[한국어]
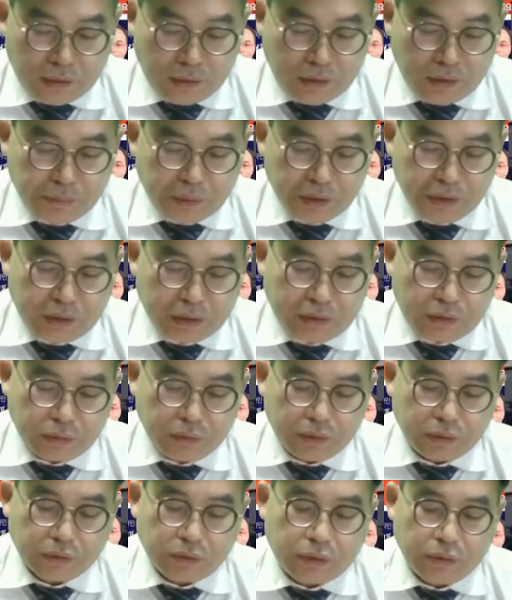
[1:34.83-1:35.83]
이번
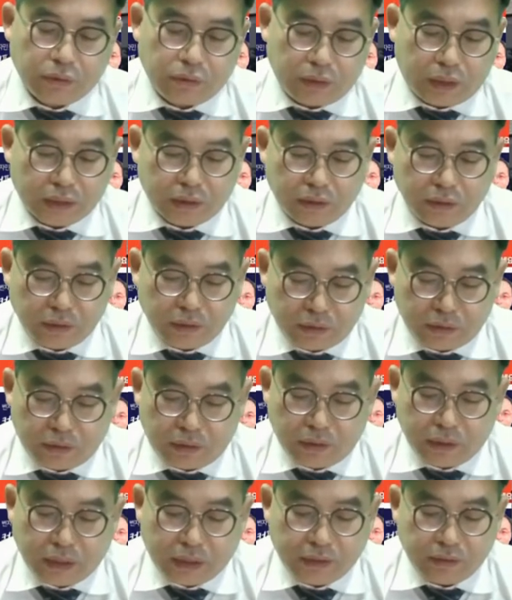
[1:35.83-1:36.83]
대통령 선거 과정에서
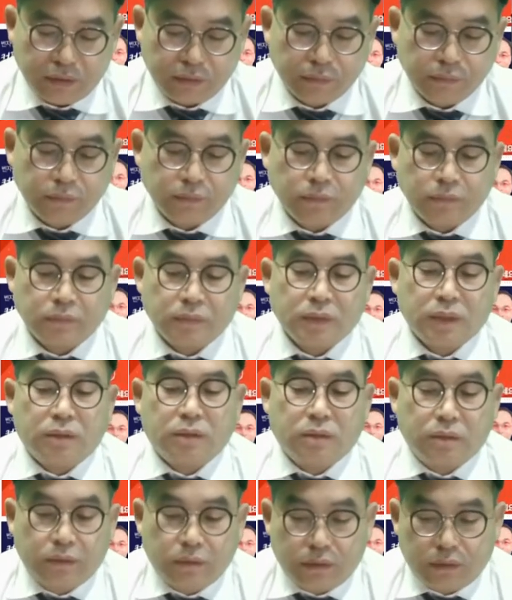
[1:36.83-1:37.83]
드러난
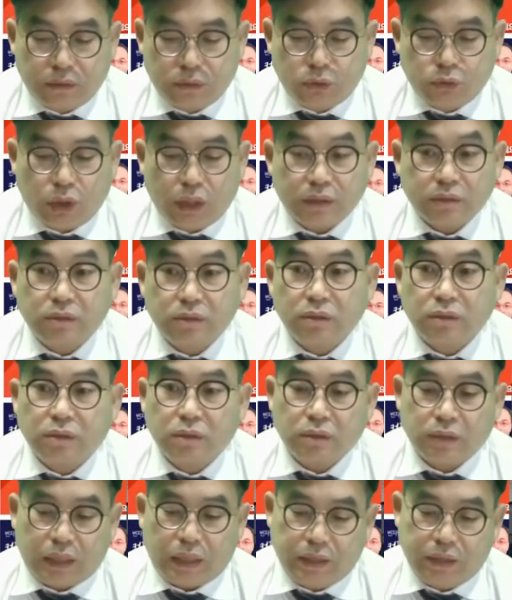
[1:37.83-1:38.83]
그
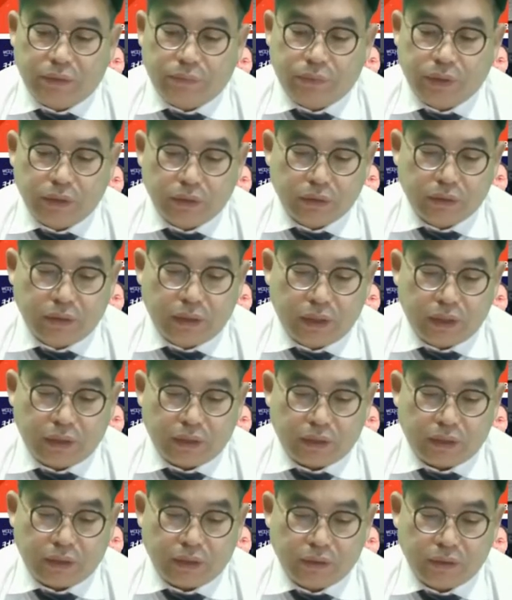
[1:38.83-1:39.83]

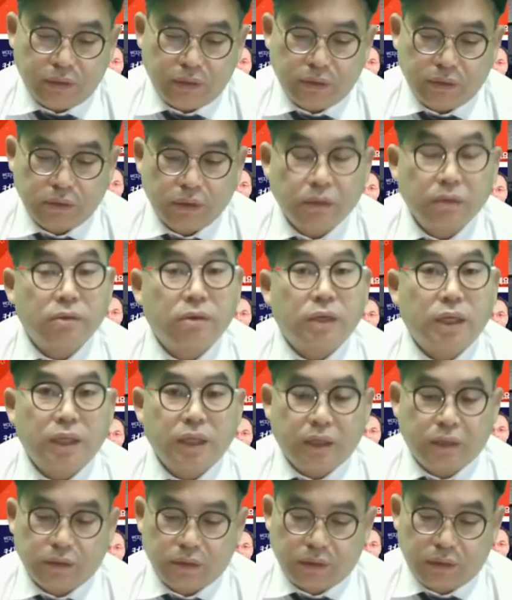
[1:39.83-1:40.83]
중앙선거관리위원회의
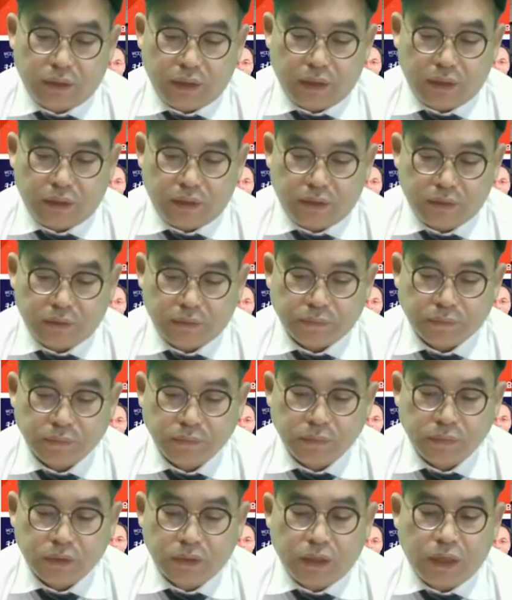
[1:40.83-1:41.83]
선거관리 행태는
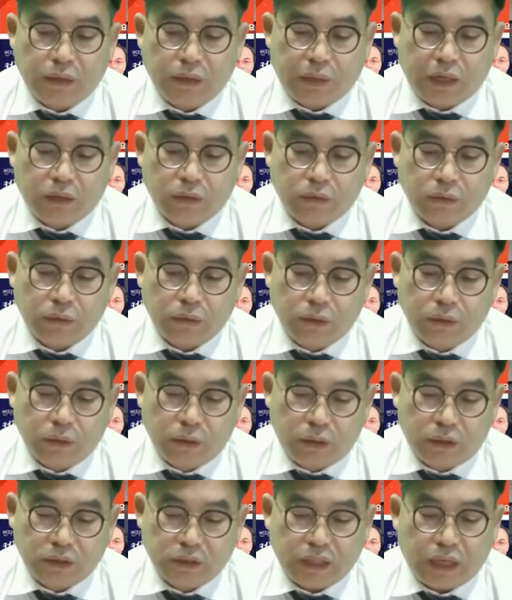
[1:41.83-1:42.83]
그야말로
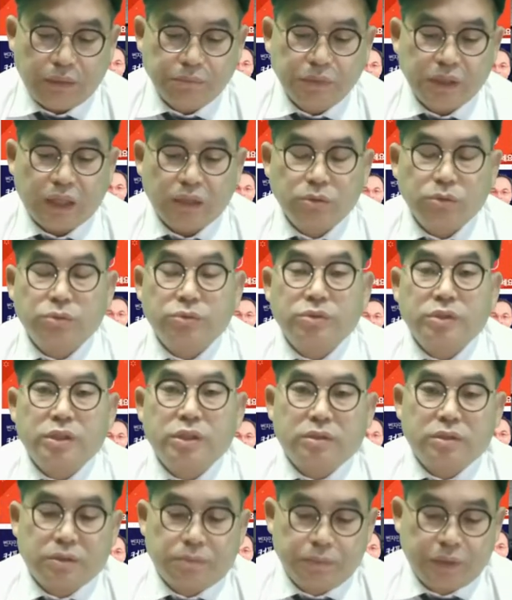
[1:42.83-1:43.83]
참사
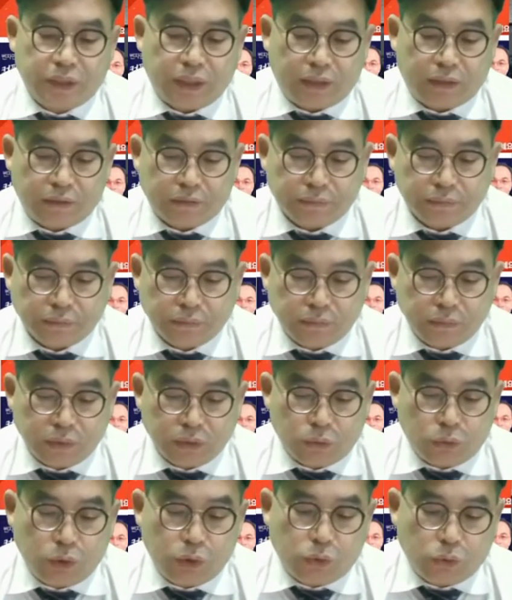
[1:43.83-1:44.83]
수준이었습니다.
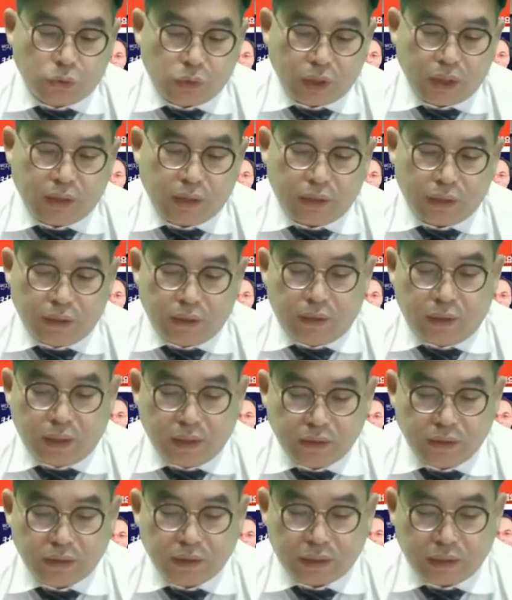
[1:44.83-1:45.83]
우리 국회
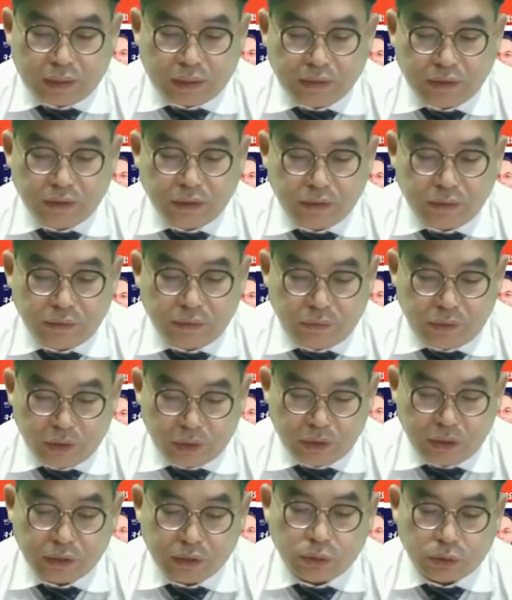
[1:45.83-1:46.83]

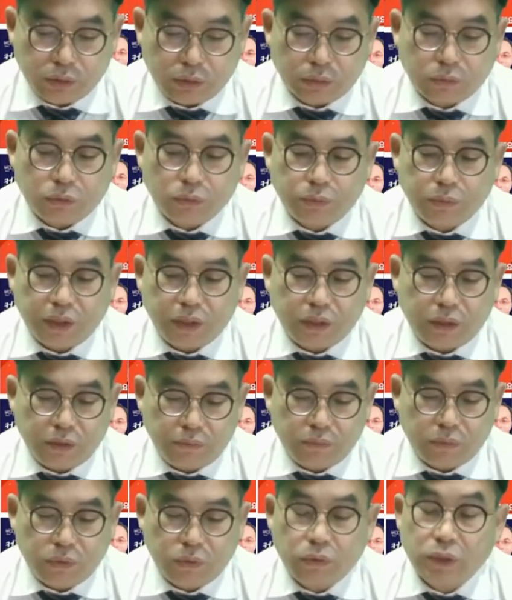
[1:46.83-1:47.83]
행정안전위원회 소속
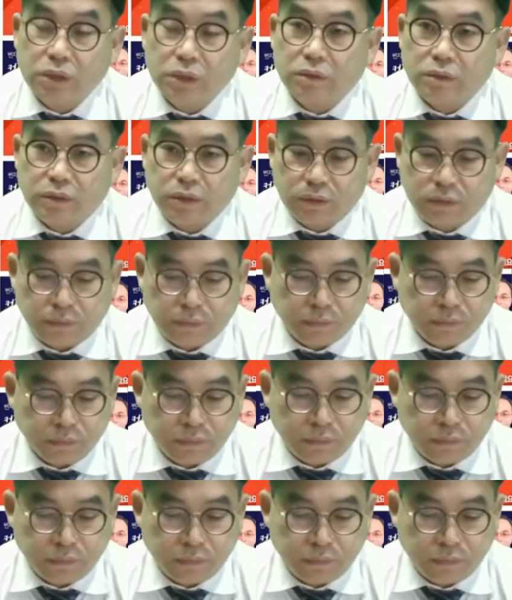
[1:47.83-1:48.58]
국민의힘 의원들은